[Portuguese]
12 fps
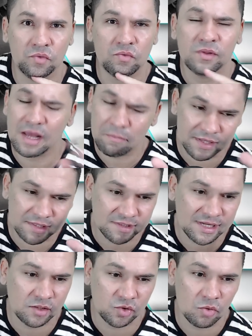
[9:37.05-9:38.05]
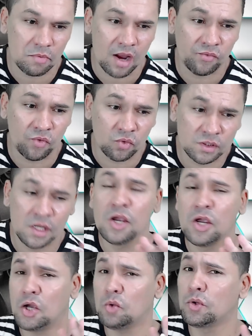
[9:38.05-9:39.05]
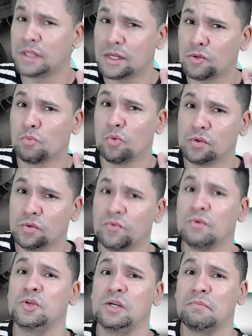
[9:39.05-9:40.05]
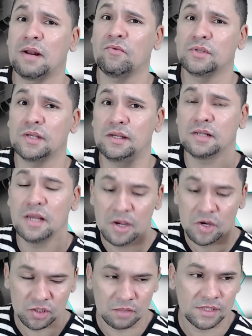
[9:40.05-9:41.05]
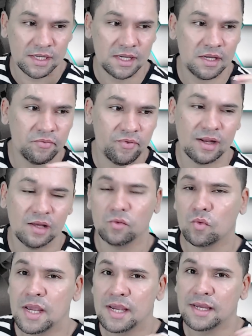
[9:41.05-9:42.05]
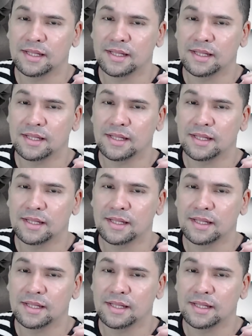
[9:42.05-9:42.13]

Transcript: Eu tá pesquisando sobre high volts, eu não entendo muito, não vou mentir para vocês. Estamos aqui falando